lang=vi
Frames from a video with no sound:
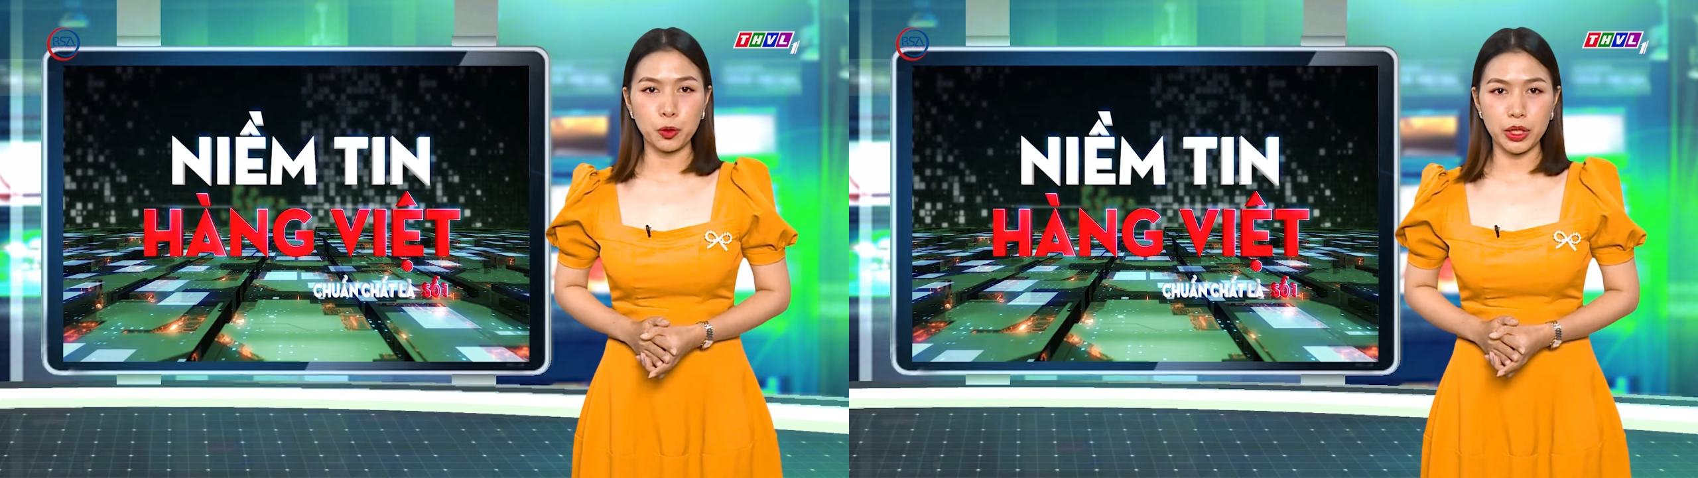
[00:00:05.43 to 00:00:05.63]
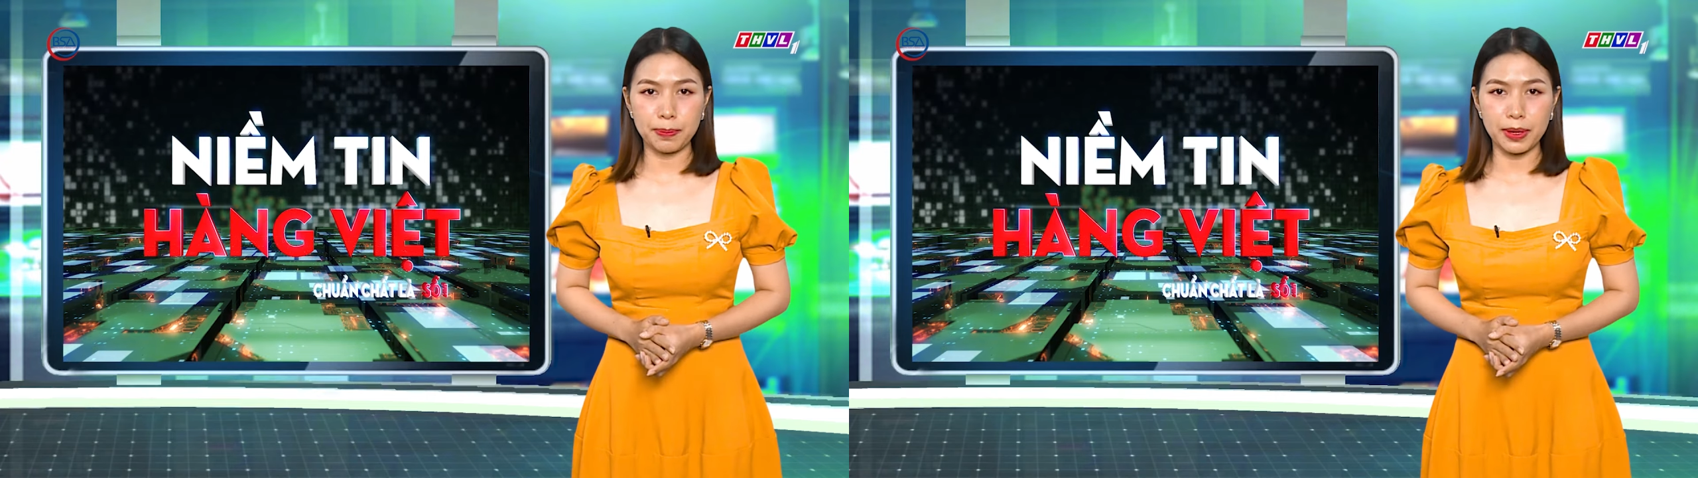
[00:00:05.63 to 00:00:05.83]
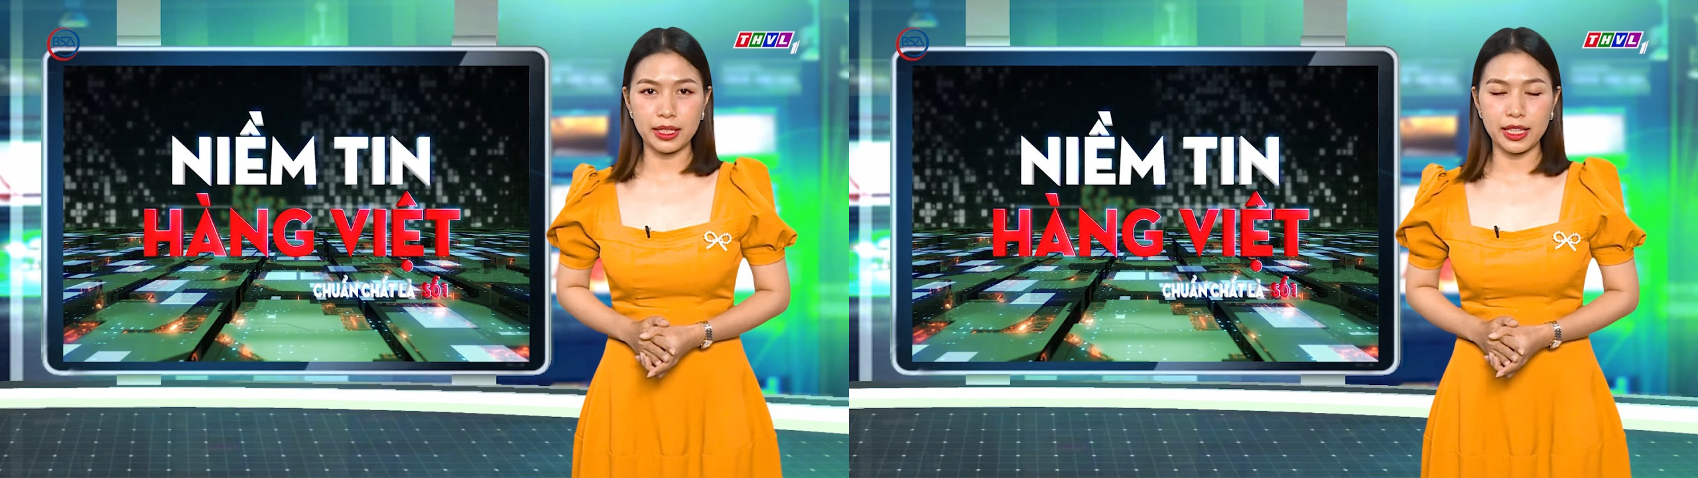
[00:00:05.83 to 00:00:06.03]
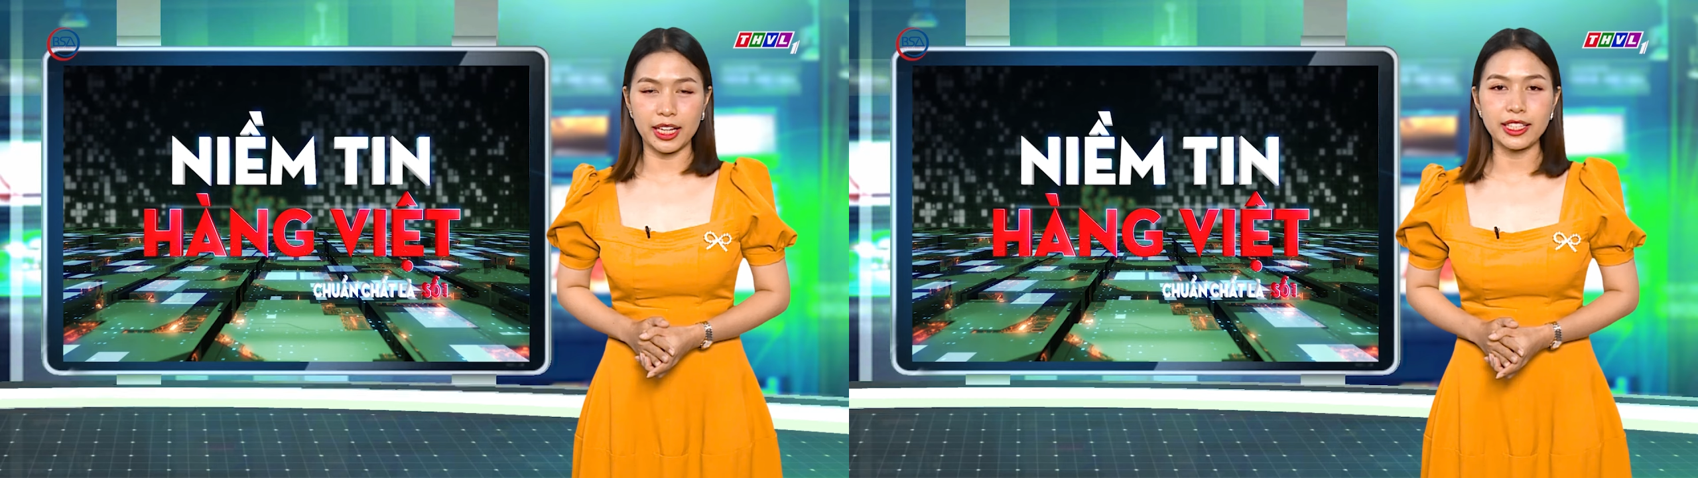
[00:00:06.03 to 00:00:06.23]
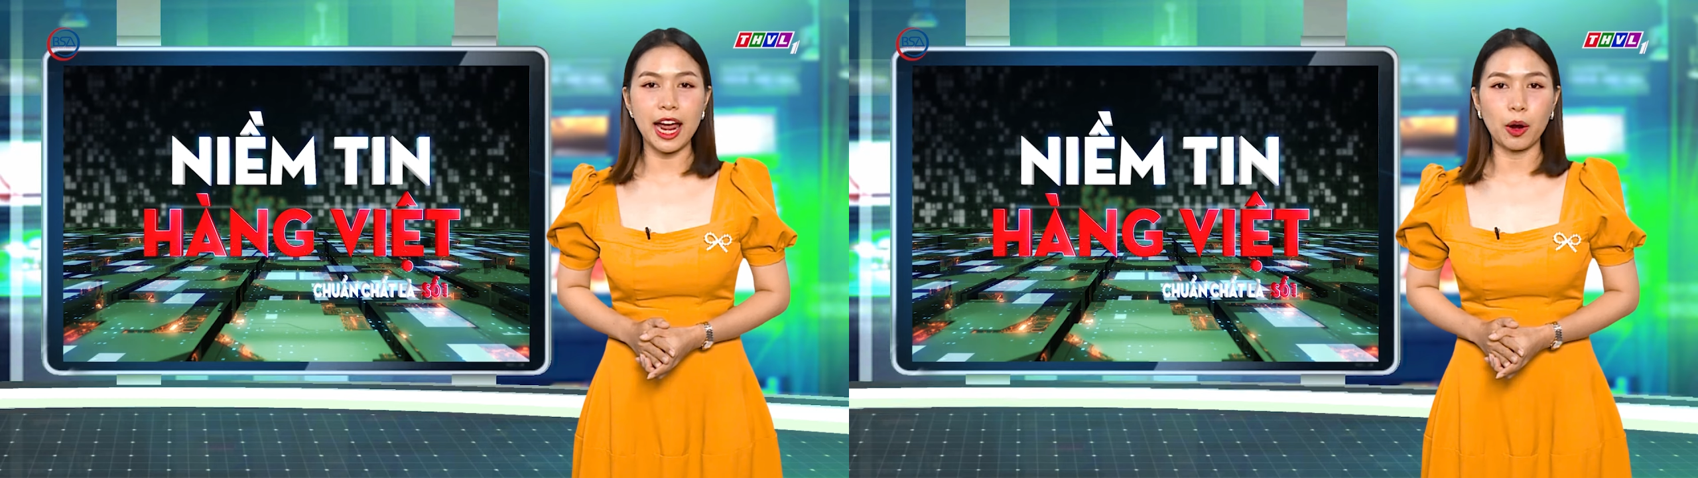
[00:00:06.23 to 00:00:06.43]
Chí Minh
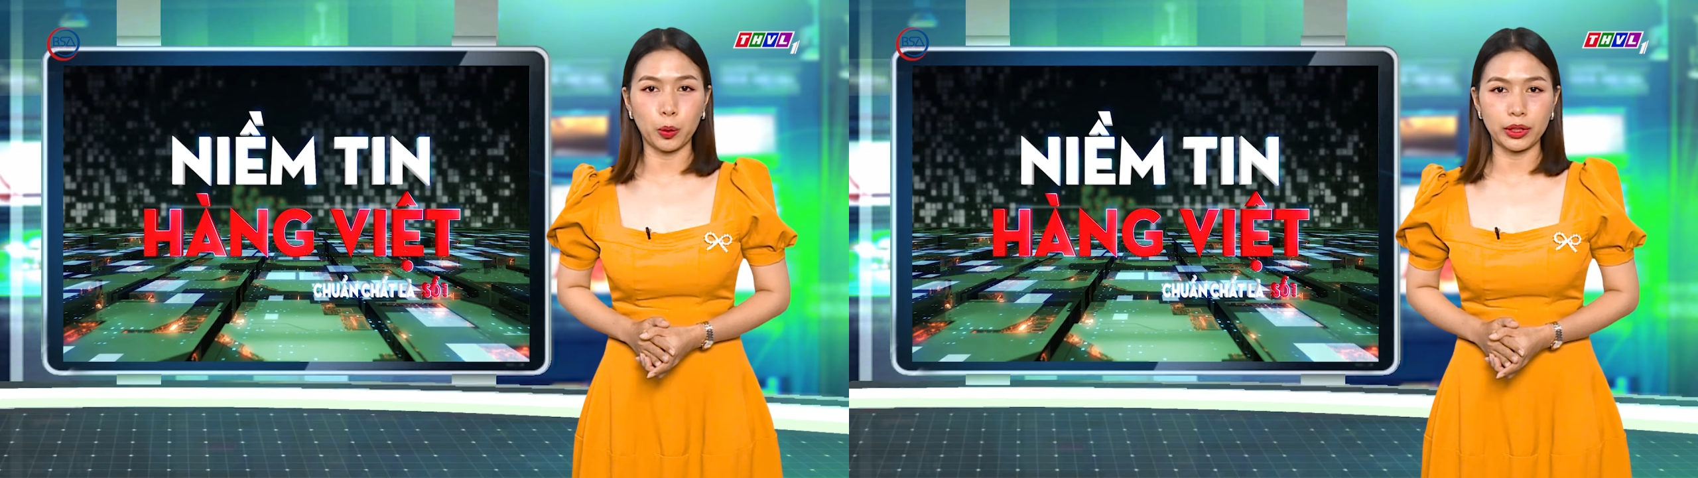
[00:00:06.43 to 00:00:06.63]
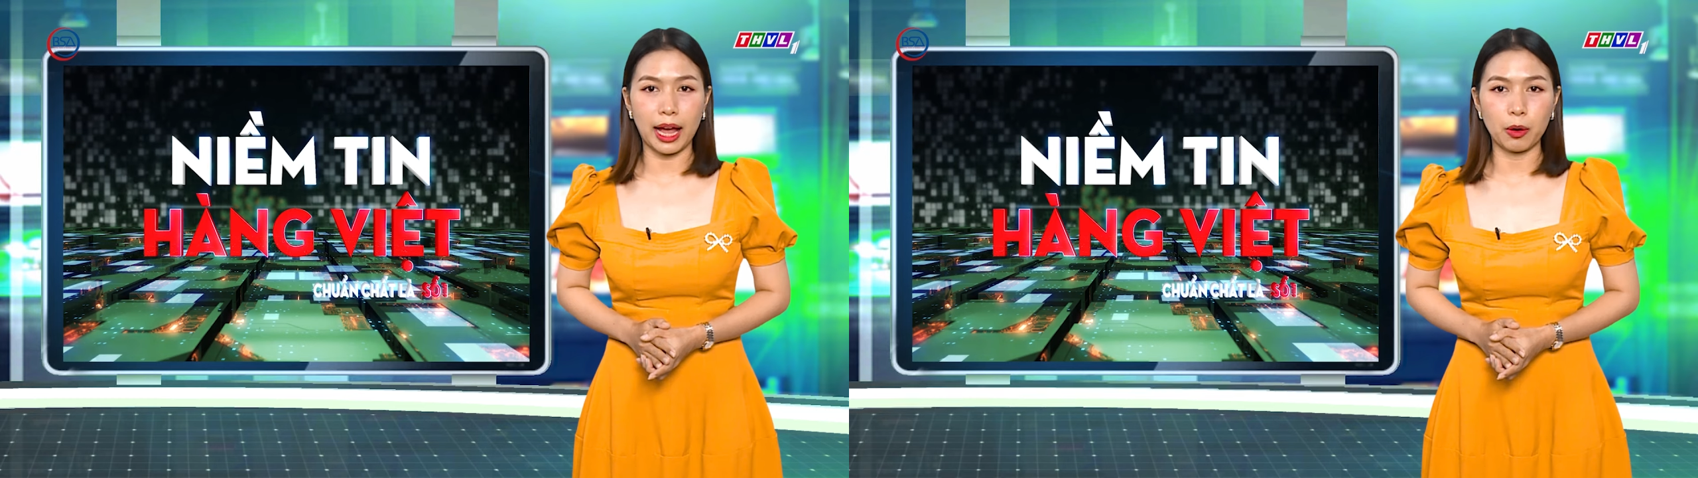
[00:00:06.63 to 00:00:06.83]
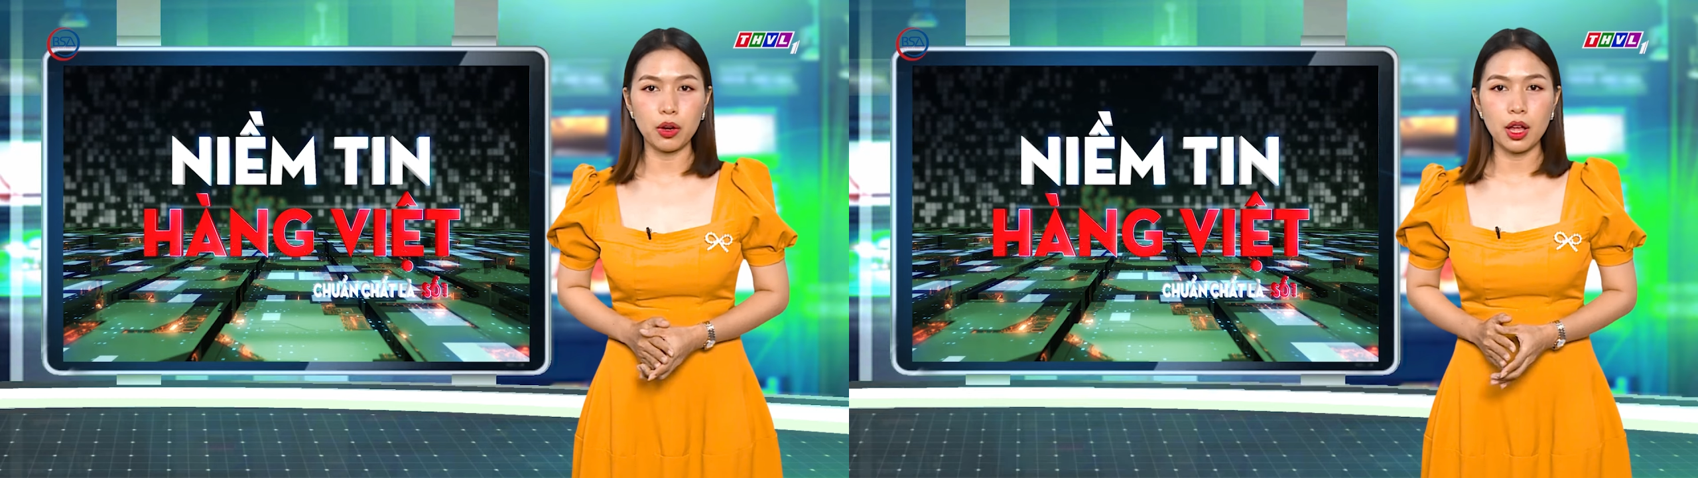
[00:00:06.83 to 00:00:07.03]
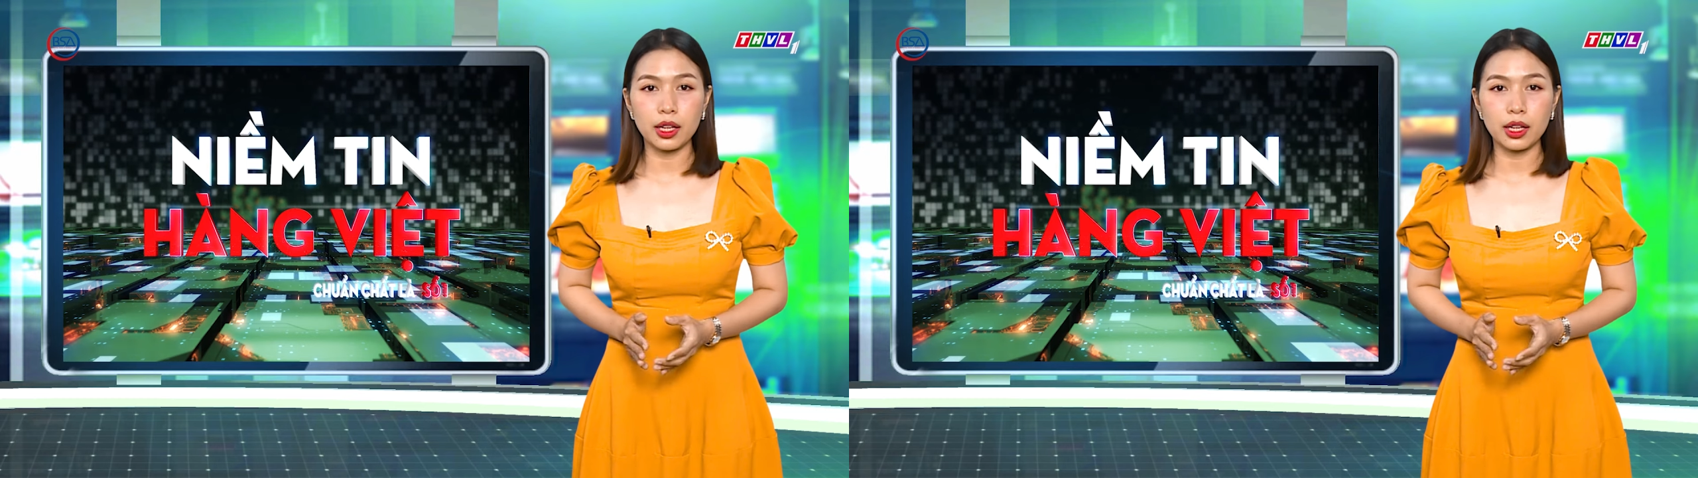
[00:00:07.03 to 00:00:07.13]
diễn ra hội thảo